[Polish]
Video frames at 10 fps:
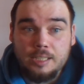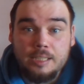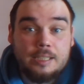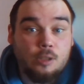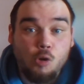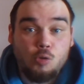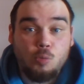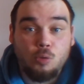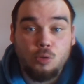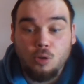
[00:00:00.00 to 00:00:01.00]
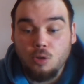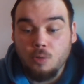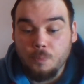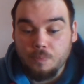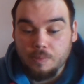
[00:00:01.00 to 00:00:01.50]
i doszło
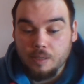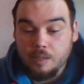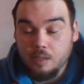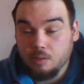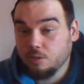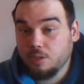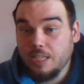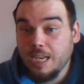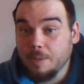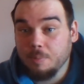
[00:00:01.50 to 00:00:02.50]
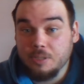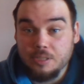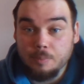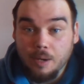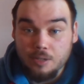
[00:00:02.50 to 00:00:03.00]
do mm, rozstania
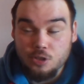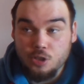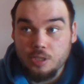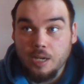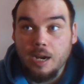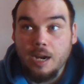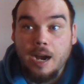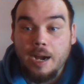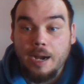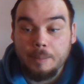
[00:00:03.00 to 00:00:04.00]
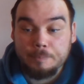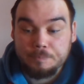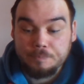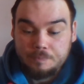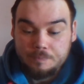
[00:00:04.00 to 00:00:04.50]
pomiędzy Bungie a
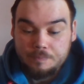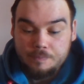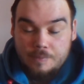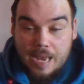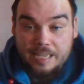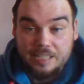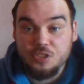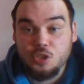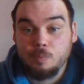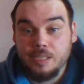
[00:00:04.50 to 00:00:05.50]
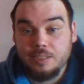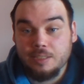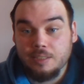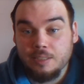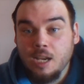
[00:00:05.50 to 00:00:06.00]
Activision
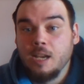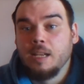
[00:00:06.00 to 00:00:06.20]
Blizzard